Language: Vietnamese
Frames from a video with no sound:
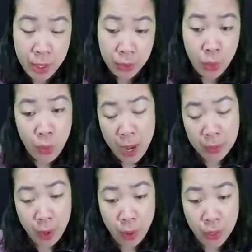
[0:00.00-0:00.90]
Tô Noãn
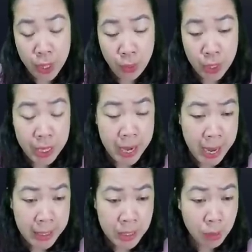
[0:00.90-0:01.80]
khó hiểu nhìn
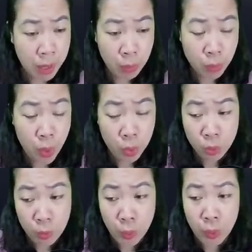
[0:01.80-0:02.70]
anh, trong lòng cô
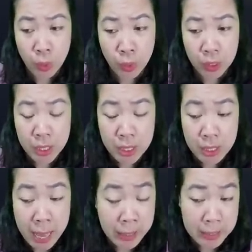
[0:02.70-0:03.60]
cũng bồi hồi.
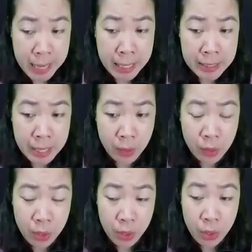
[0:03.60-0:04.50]
Anh trai sao?
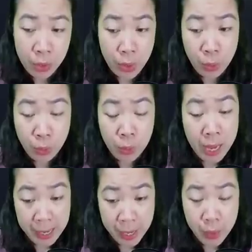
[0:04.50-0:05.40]
Đúng
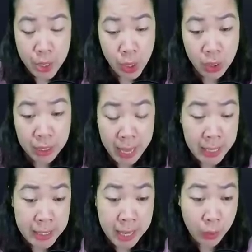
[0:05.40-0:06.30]
là nếu như có người
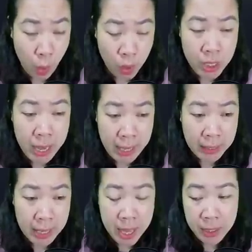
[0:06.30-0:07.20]
anh trai tốt như anh
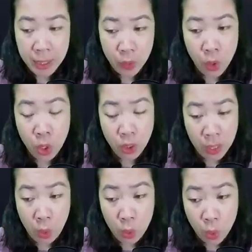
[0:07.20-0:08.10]
thì cô có
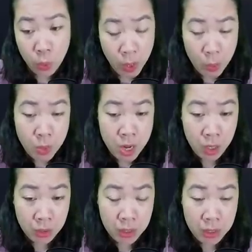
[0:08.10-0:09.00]
cầu cũng không
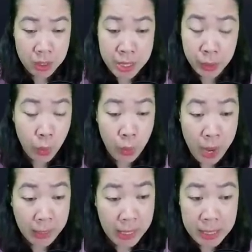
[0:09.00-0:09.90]
được. Nhưng Tô
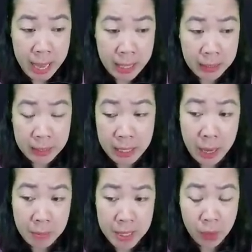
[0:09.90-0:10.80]
Noãn thích anh,
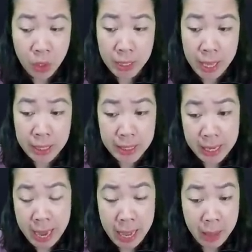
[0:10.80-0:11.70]
làm sao có thể chỉ
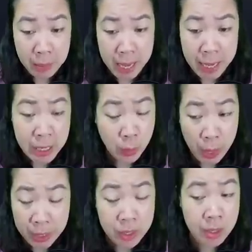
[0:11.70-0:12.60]
là em gái của
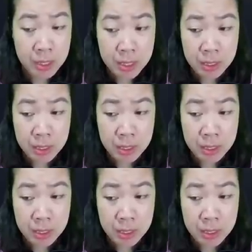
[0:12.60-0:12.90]
anh được chứ?